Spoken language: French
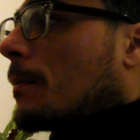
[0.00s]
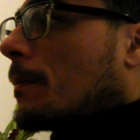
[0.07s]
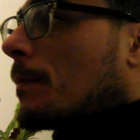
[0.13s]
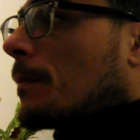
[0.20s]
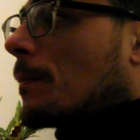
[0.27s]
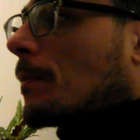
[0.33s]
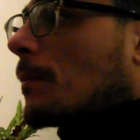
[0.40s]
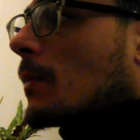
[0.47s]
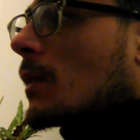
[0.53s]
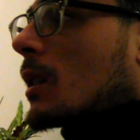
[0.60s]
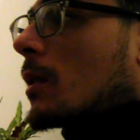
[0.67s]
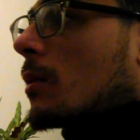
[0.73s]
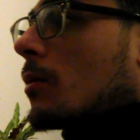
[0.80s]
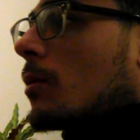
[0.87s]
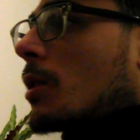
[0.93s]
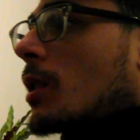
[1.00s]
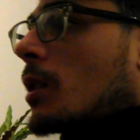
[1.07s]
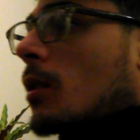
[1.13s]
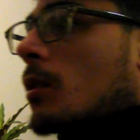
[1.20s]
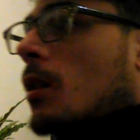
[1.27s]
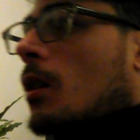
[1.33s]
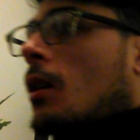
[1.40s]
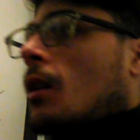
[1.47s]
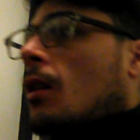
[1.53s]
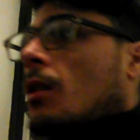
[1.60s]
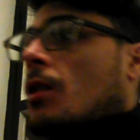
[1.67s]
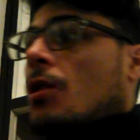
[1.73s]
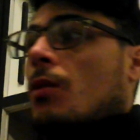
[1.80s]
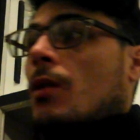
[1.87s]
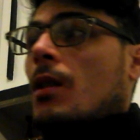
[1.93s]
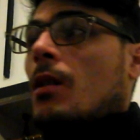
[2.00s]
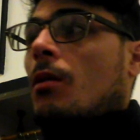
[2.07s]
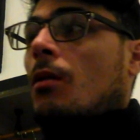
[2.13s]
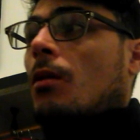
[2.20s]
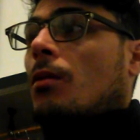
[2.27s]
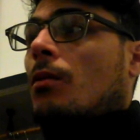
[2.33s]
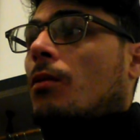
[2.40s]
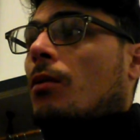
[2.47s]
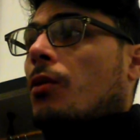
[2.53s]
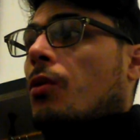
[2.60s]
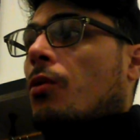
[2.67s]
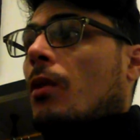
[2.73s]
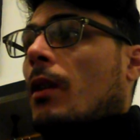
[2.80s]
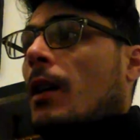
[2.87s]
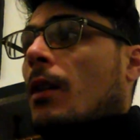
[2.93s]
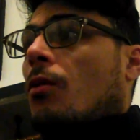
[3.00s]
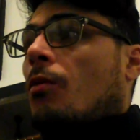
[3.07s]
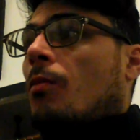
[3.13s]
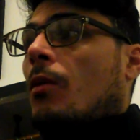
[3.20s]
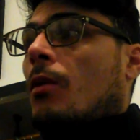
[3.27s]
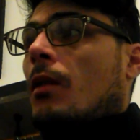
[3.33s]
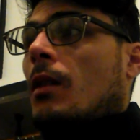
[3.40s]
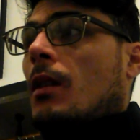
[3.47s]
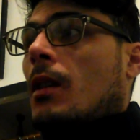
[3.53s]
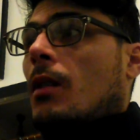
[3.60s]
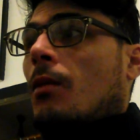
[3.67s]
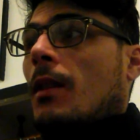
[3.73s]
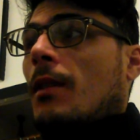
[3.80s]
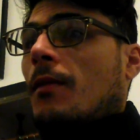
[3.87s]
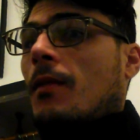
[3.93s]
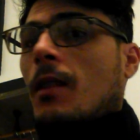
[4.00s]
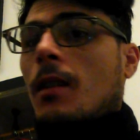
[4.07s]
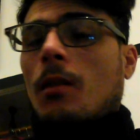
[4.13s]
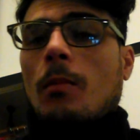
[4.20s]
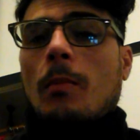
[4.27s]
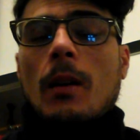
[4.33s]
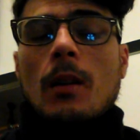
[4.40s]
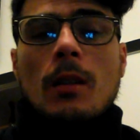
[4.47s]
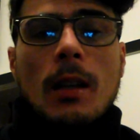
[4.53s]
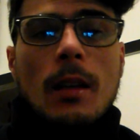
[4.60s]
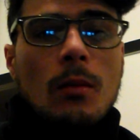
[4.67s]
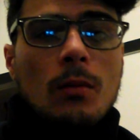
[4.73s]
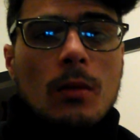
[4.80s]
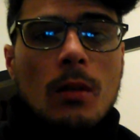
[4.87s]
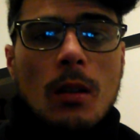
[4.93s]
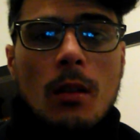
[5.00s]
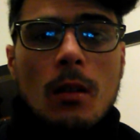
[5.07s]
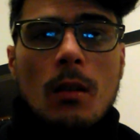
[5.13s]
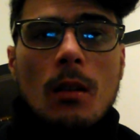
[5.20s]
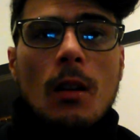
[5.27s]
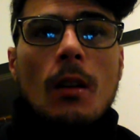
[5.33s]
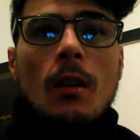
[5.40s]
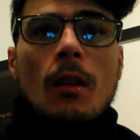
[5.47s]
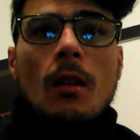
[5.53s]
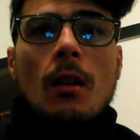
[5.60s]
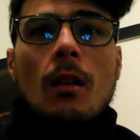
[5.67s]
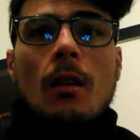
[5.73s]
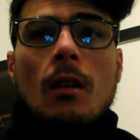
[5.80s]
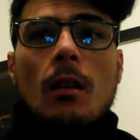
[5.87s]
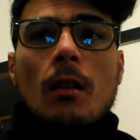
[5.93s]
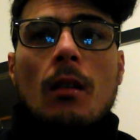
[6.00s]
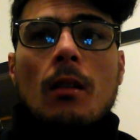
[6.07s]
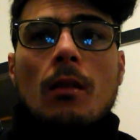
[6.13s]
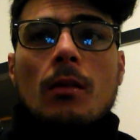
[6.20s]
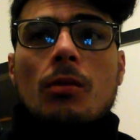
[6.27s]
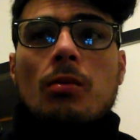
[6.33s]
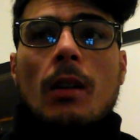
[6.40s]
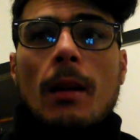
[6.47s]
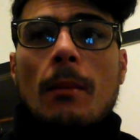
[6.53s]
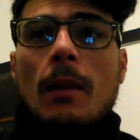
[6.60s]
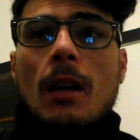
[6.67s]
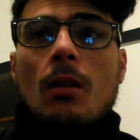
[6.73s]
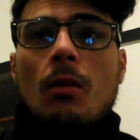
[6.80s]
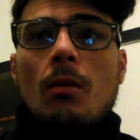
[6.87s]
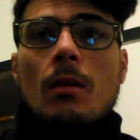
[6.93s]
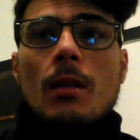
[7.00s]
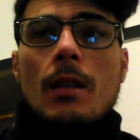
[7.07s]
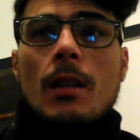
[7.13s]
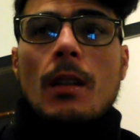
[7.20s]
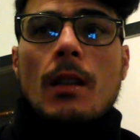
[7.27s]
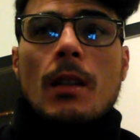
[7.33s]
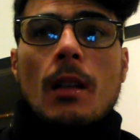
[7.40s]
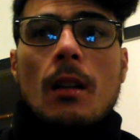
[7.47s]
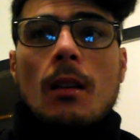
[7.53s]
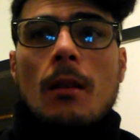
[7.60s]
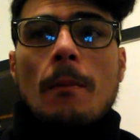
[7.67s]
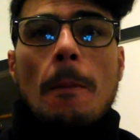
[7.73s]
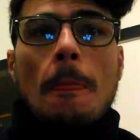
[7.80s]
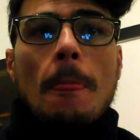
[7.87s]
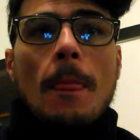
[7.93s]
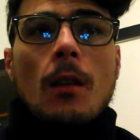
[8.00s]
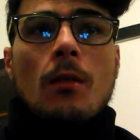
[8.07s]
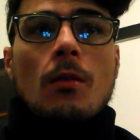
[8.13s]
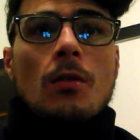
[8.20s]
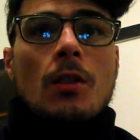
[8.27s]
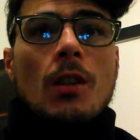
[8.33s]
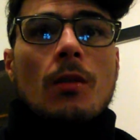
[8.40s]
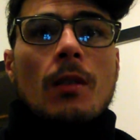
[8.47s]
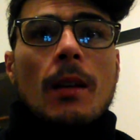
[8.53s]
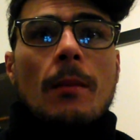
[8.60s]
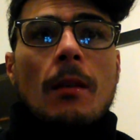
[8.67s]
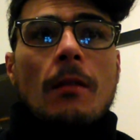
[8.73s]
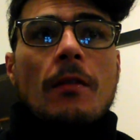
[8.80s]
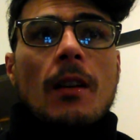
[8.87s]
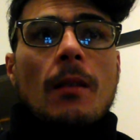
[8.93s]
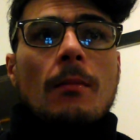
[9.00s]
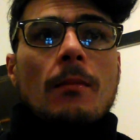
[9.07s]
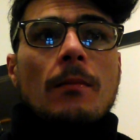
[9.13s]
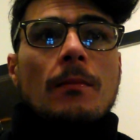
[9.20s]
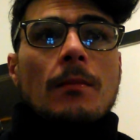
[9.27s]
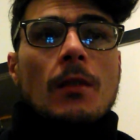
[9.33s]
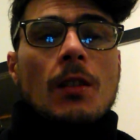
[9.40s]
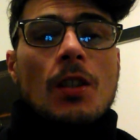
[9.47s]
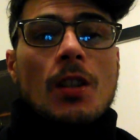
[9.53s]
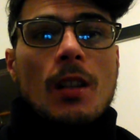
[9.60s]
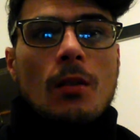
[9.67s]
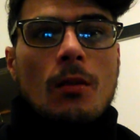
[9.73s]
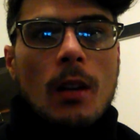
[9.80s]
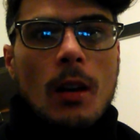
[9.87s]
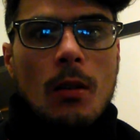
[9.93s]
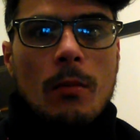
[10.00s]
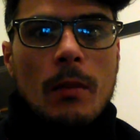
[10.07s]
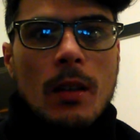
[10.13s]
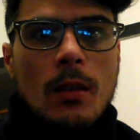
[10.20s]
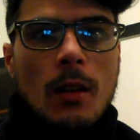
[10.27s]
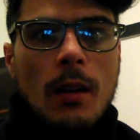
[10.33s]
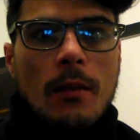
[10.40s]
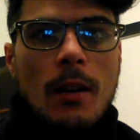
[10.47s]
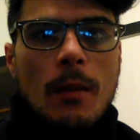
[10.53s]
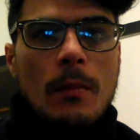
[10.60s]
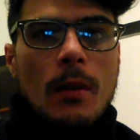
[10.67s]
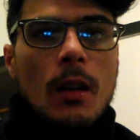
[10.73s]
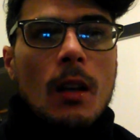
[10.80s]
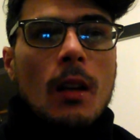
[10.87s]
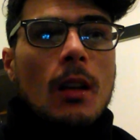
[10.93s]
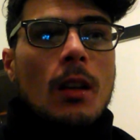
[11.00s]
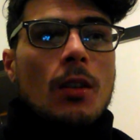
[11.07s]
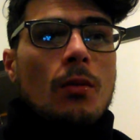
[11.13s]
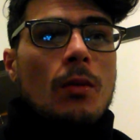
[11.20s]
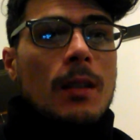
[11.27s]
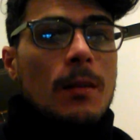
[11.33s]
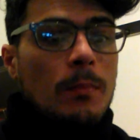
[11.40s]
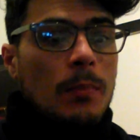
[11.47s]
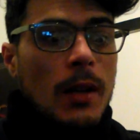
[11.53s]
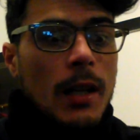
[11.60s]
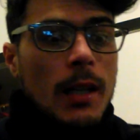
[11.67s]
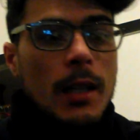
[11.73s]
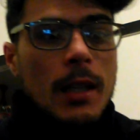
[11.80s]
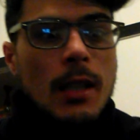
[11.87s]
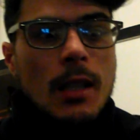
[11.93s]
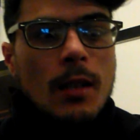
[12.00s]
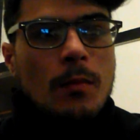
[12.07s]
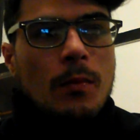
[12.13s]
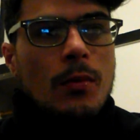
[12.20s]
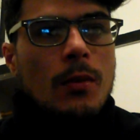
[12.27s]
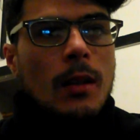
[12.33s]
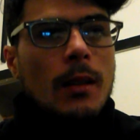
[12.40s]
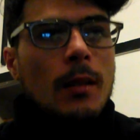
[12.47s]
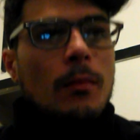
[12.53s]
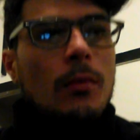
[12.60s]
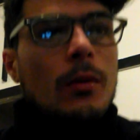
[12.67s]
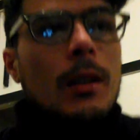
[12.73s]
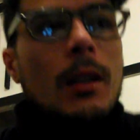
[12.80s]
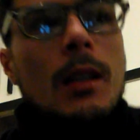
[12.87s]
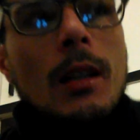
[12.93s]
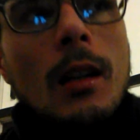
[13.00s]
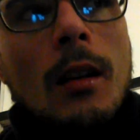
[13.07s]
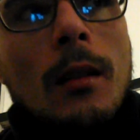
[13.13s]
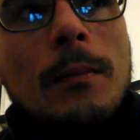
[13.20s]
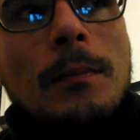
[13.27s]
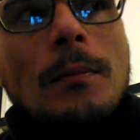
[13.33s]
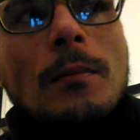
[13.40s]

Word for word: hmm, qu'est-ce que j'ai d'autre j'ai aussi le retour sur la cuboïde qui doit être fait dans pas très longtemps. Euh, sur la macro aussi qui est là, que j'ai donné à ma femme. J'essaie de la remettre dans la vape. J'ai aussi plein de liquides, putain, des bons liquides là.